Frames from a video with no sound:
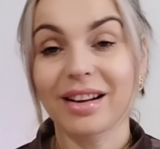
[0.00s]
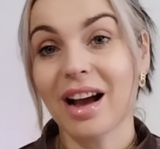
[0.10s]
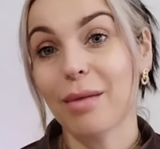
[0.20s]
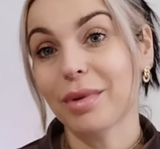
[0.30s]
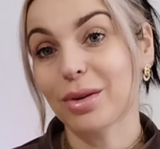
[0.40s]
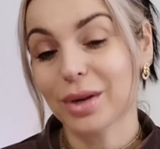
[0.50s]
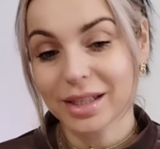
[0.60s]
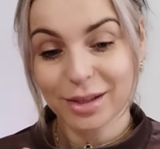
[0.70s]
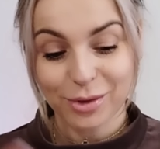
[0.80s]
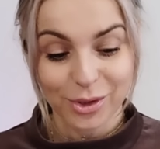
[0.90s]
kamień
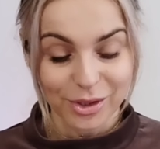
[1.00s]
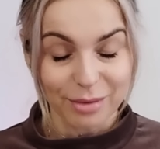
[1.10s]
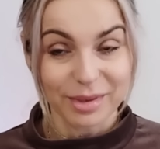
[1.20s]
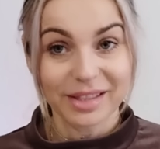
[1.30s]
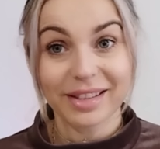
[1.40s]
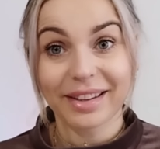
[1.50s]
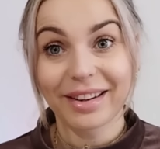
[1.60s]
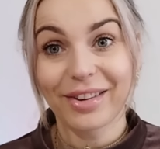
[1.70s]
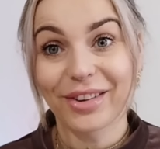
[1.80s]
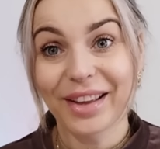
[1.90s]
okazał się, że tam jest
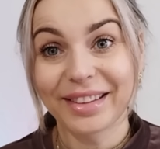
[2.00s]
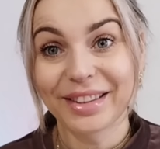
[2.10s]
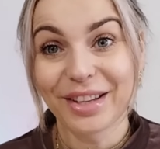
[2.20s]
tylko jeden.